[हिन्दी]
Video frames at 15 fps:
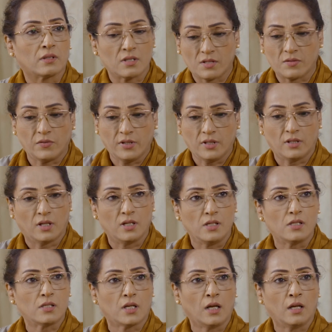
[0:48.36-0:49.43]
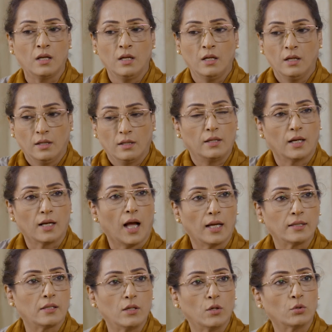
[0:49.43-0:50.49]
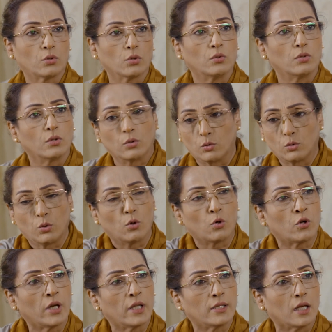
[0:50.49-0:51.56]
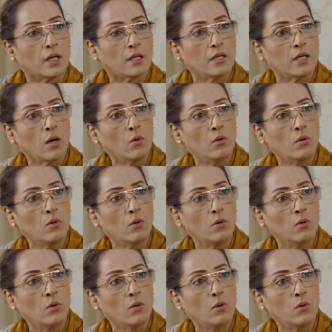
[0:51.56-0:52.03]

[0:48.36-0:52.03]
तस्वीर खींच के लगा दी हो तो उन लोगों ने देख लिया